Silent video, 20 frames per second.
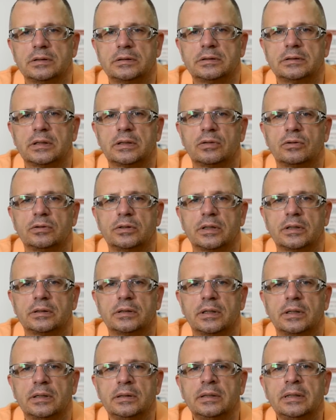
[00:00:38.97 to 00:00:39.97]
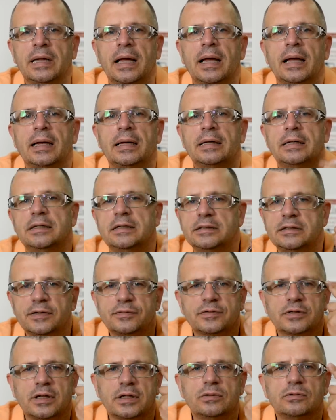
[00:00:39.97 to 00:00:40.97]
0101 i ze
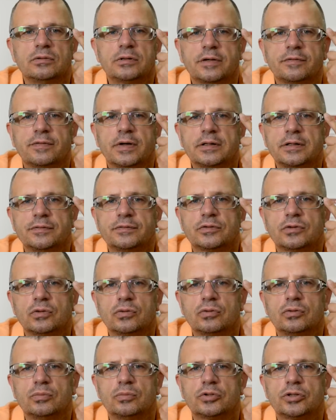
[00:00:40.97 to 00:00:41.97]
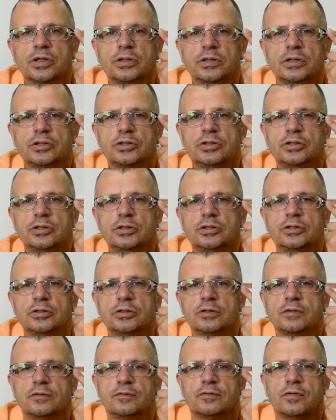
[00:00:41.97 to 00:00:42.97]
względu na wadę wzroku muszę
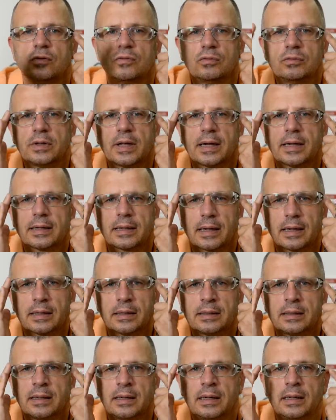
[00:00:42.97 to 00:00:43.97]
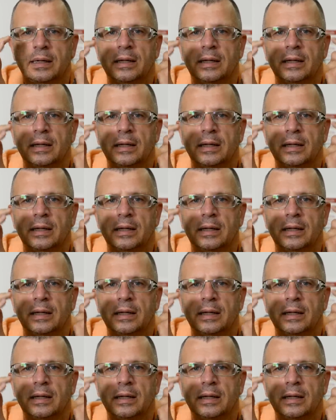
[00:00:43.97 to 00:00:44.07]
jeździć w okularach.